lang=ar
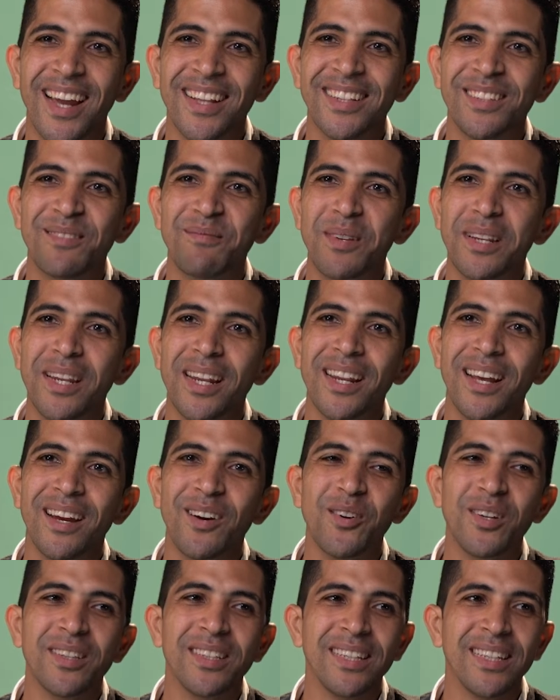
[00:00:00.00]
خدت مننا
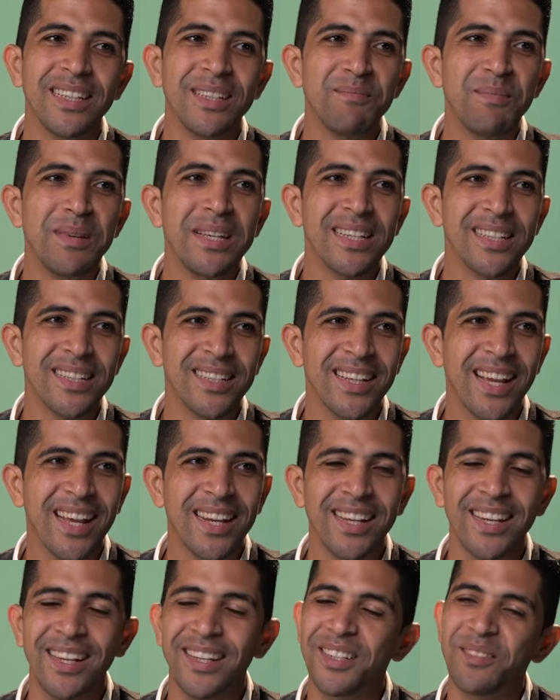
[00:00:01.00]
وقت كبير
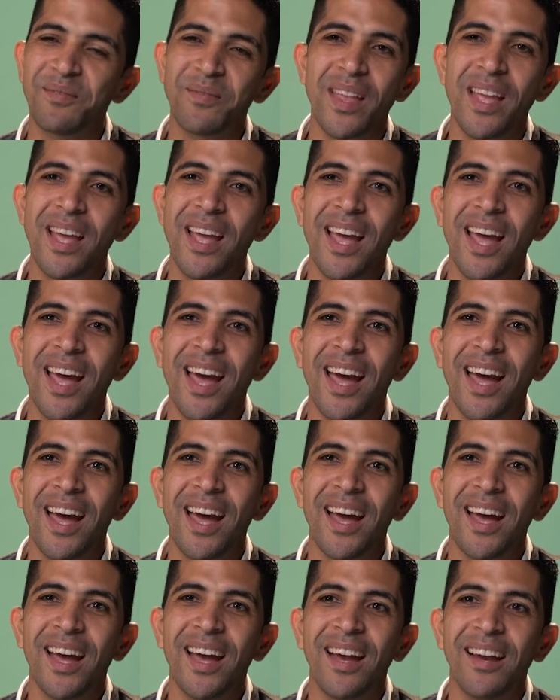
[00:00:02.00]
يعني
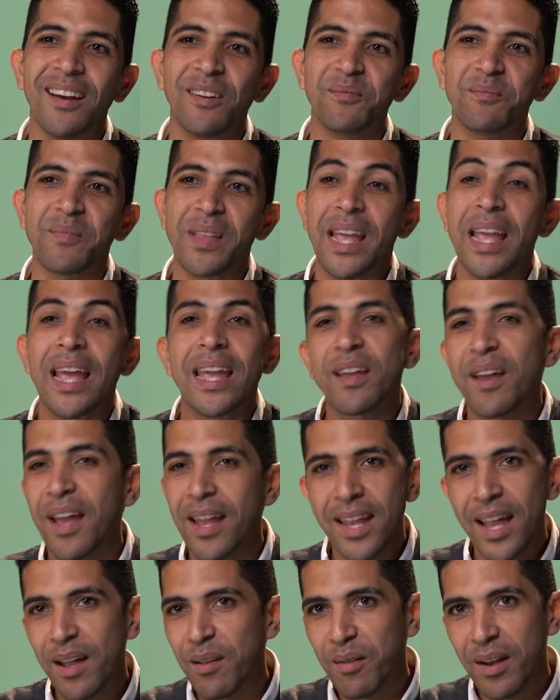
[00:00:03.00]
آه هي
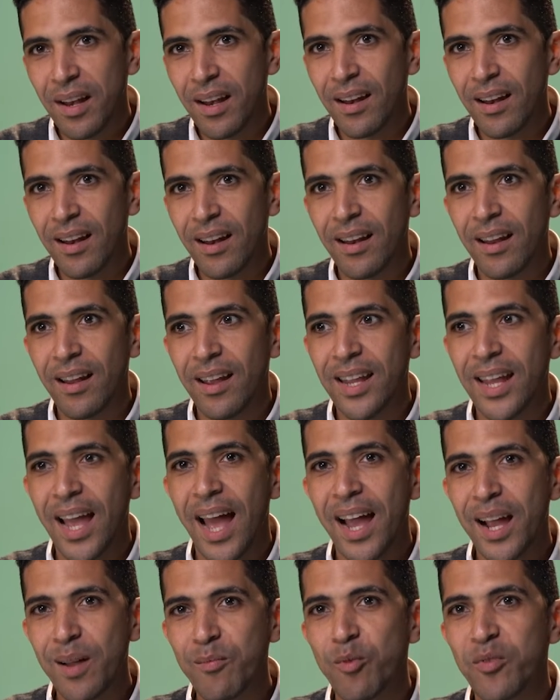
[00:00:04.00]
هي هي
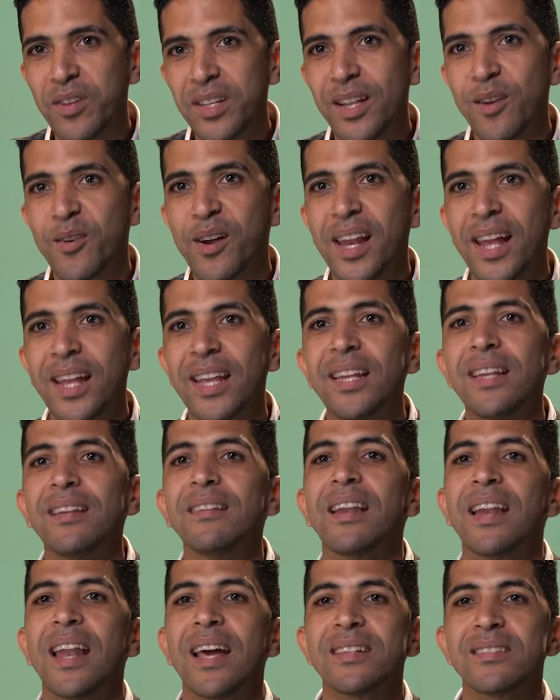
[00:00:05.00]
حاجة مفيدة ولكن
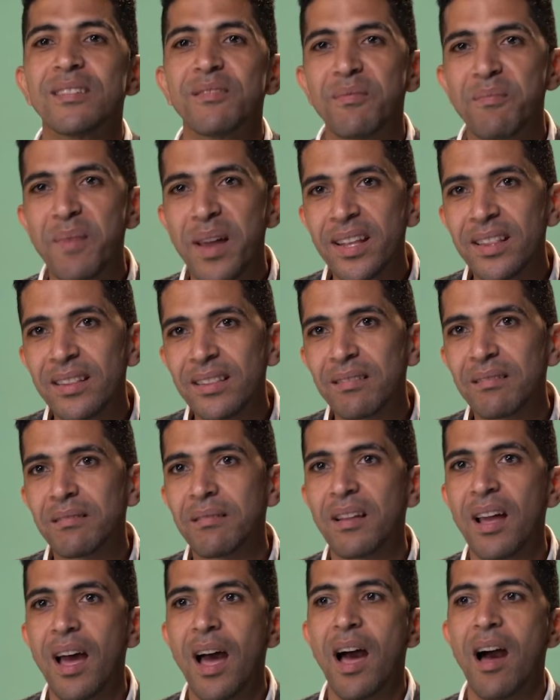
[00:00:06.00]
للأسف بقت
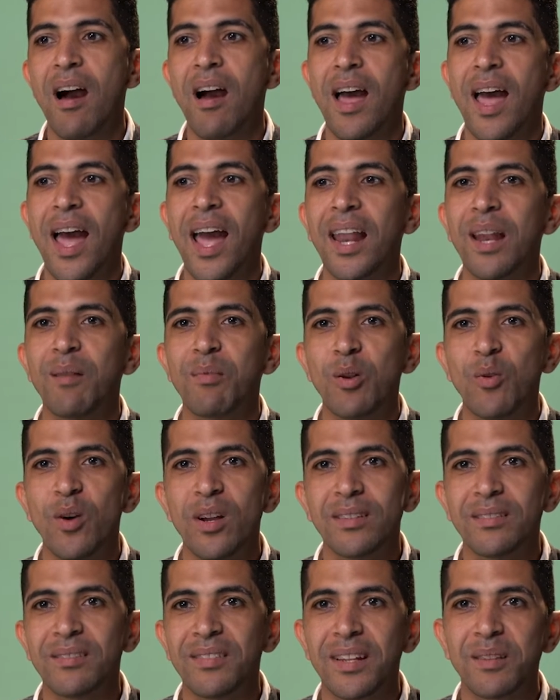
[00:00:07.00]
اغلب
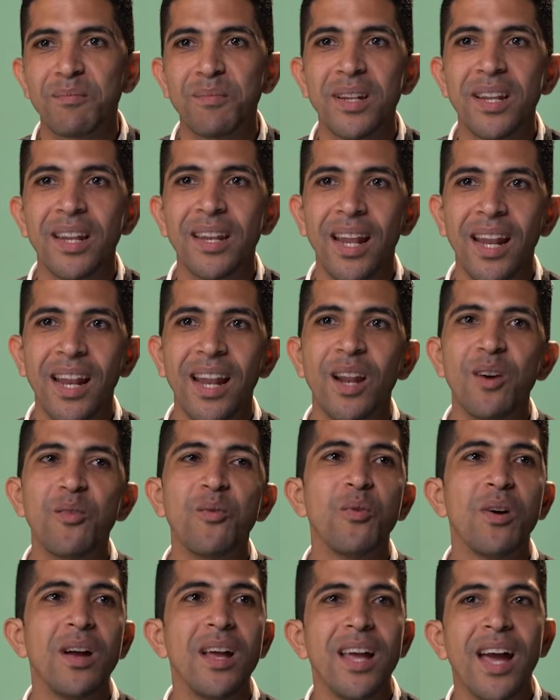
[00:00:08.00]
الوقت فنتمنى ان احنا
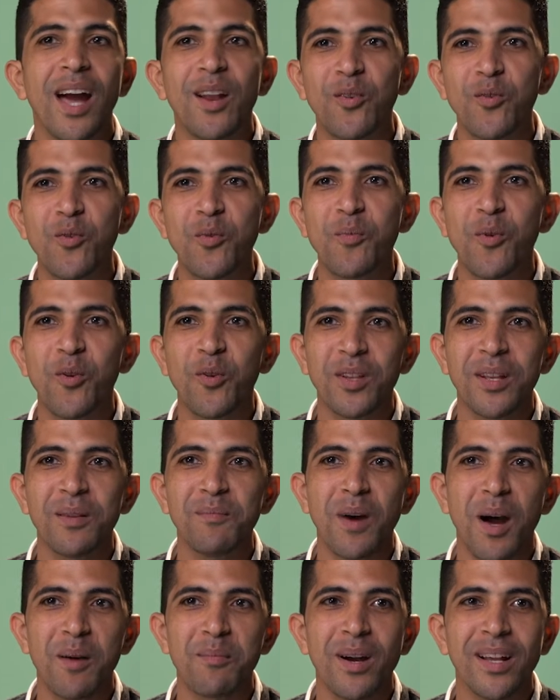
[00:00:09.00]
لو هنكون
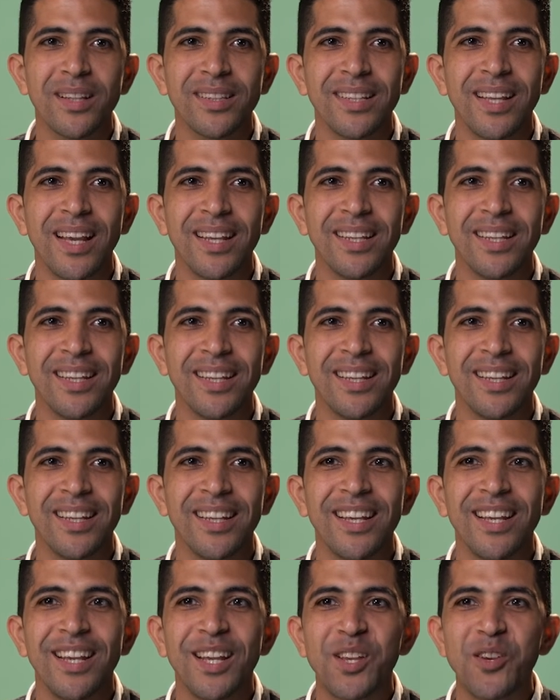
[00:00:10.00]
موجودين مع بعض يعني
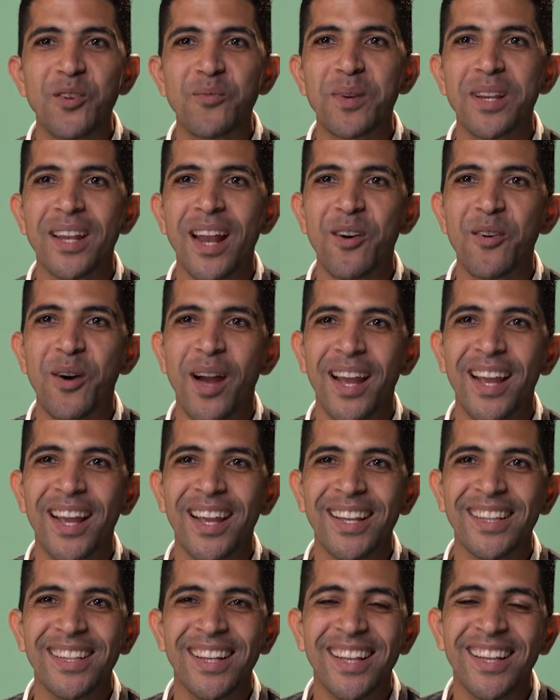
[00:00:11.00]
يومين او حاجه
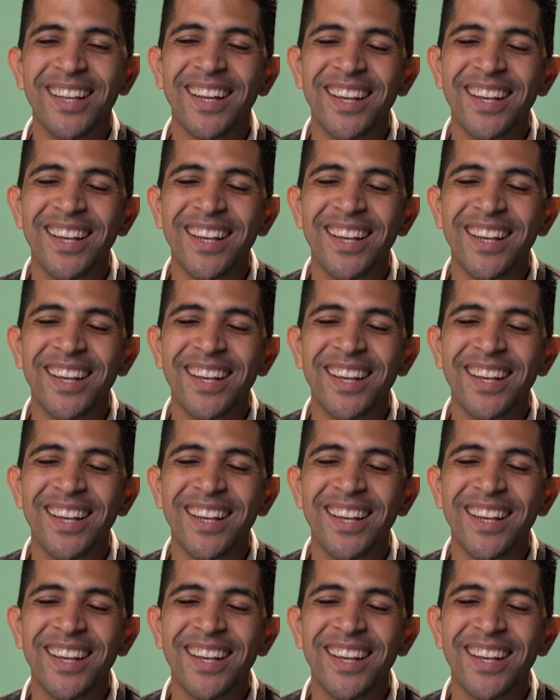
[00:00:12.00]
كده